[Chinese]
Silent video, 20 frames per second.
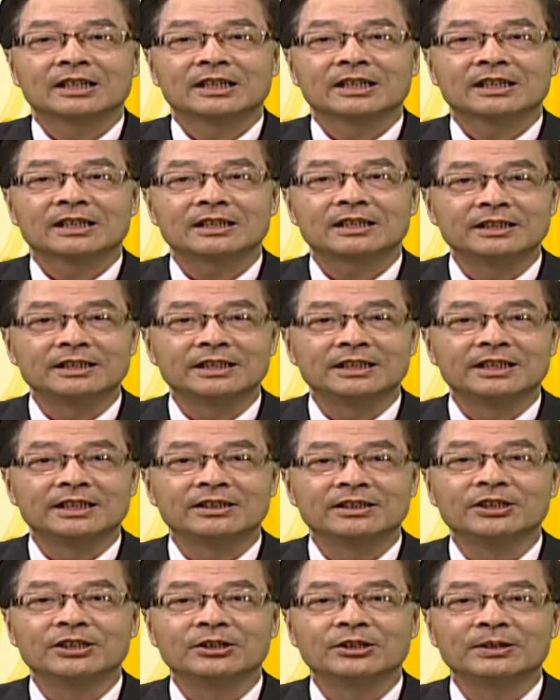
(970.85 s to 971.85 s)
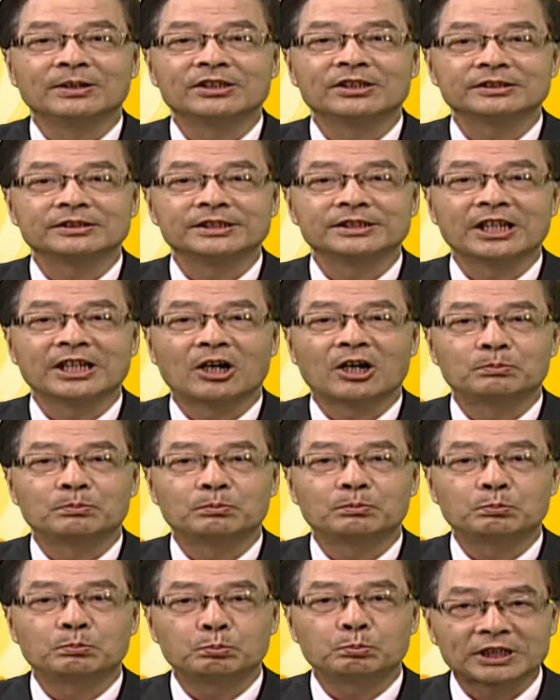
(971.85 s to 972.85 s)
个人认为，只要
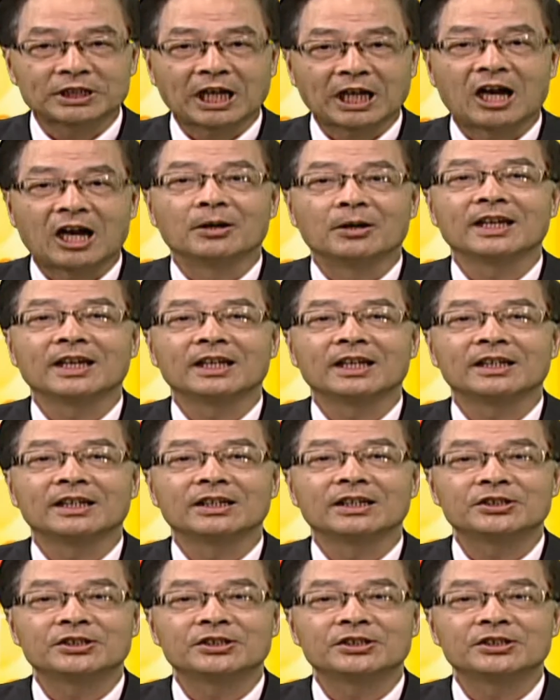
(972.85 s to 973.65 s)
不讨厌